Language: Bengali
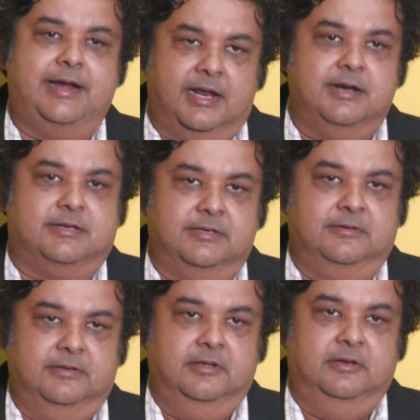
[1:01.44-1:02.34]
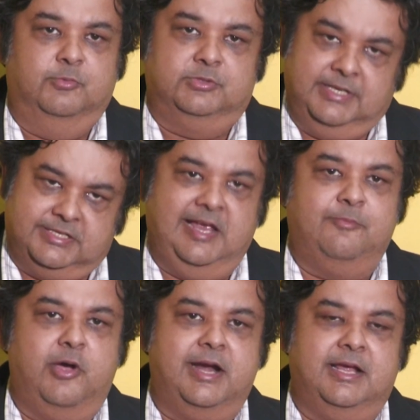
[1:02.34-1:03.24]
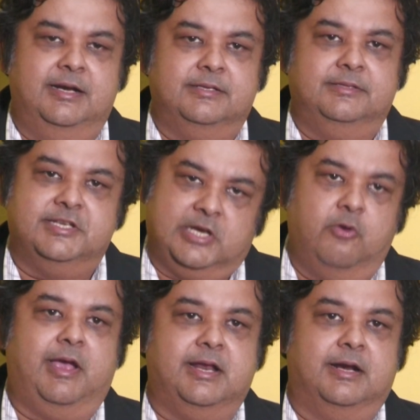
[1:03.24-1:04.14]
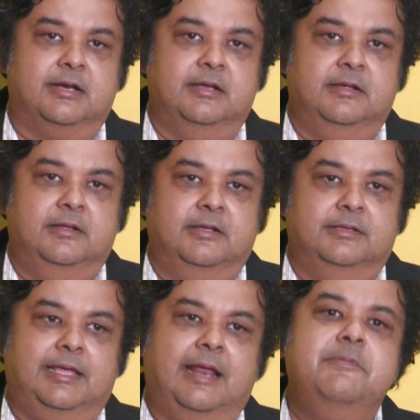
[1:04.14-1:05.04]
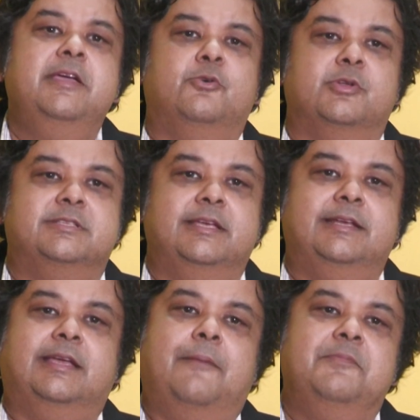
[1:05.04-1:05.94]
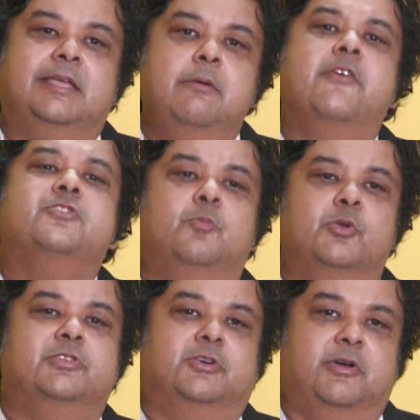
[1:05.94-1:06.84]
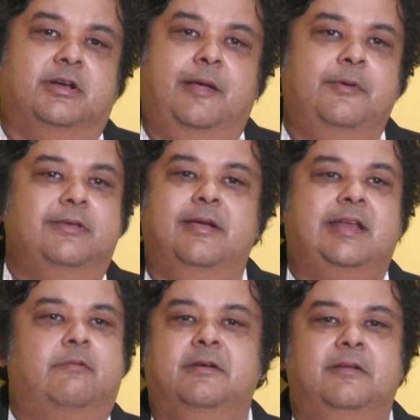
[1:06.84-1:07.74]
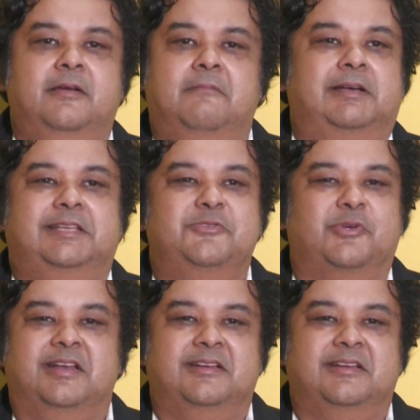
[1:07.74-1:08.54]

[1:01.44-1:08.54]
অ্যাডাল্ট মুস্তাক সাহেবও অ্যাডাল্ট তিশাও অ্যাডাল্ট তারা বিয়ে করেছে এটাকে আপনি কীভাবে সমালোচনা করেন এটা আমার মাথায় ঢুকে